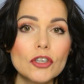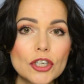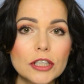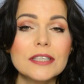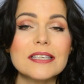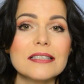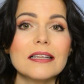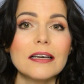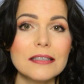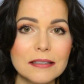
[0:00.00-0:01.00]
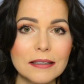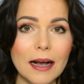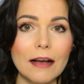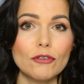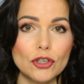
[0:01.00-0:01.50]
Czyli zasada jest
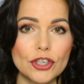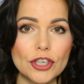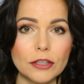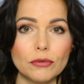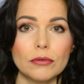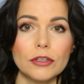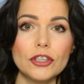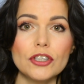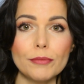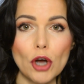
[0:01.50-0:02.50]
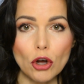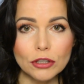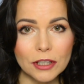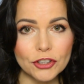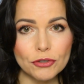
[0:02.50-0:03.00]
taka w oczyszczaniu. Idziemy
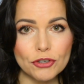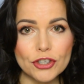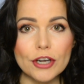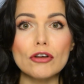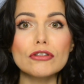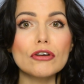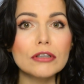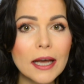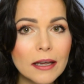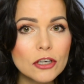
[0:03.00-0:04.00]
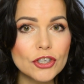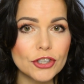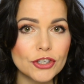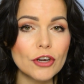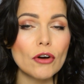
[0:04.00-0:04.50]
od najcięższego do
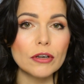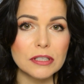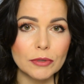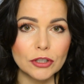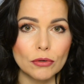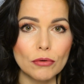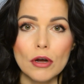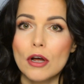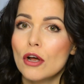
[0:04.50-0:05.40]
najlżejszego kosmetyku.